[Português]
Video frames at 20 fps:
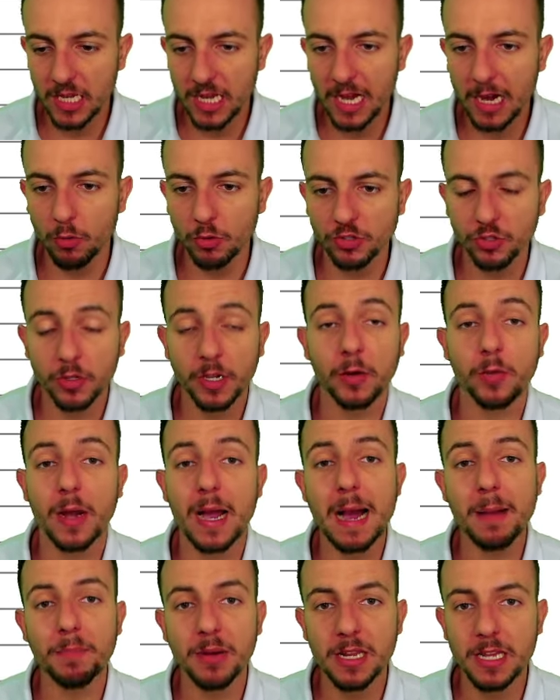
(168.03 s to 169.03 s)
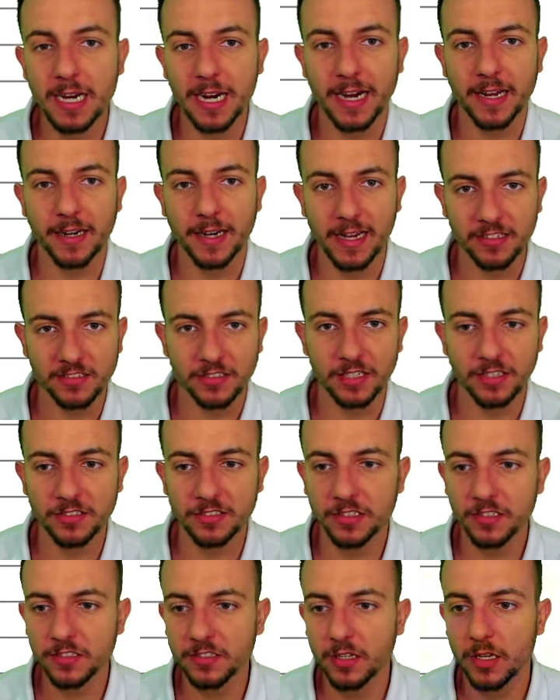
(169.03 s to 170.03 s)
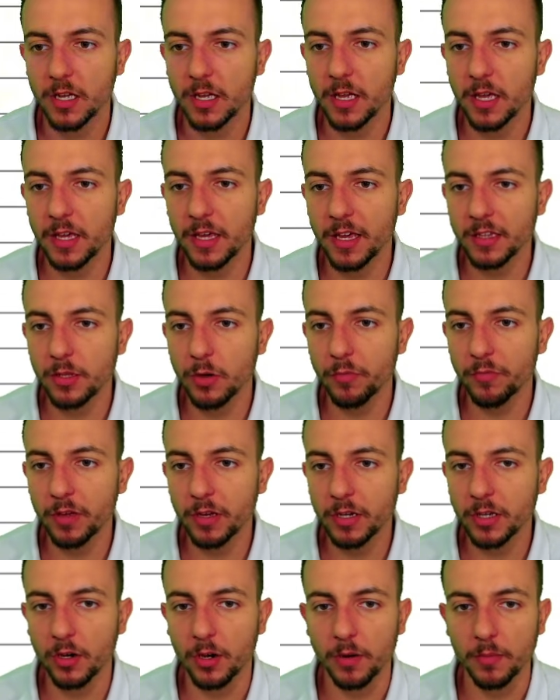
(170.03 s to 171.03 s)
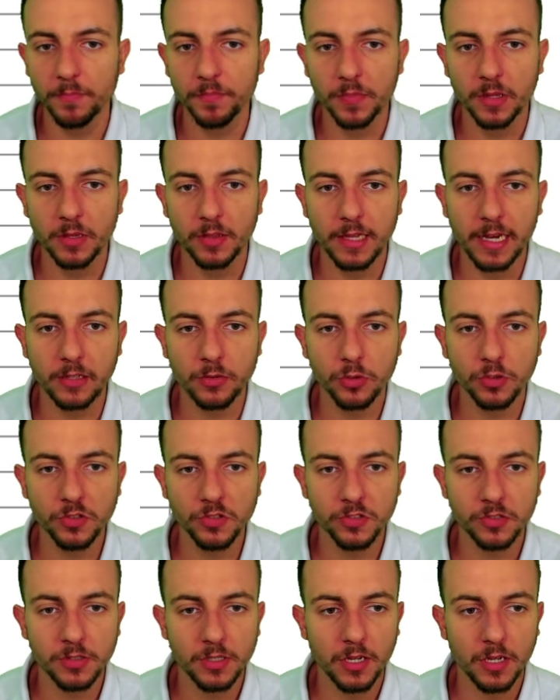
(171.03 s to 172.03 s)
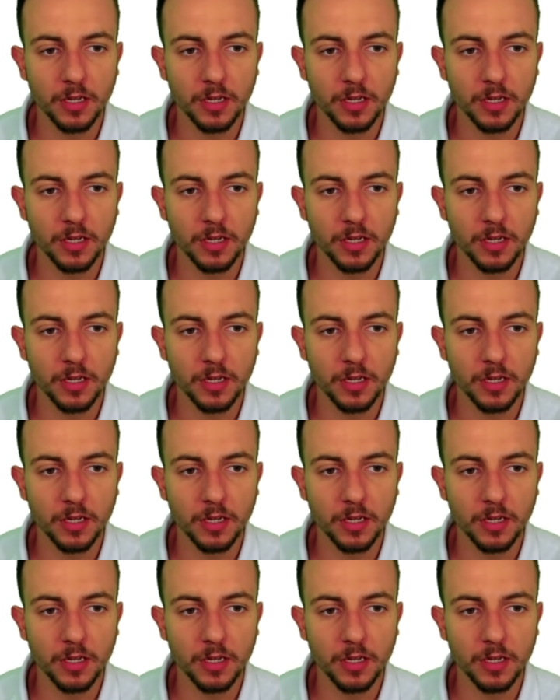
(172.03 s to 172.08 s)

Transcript: aonde eu quero aplicar as listas e então venho aqui, ó, dados,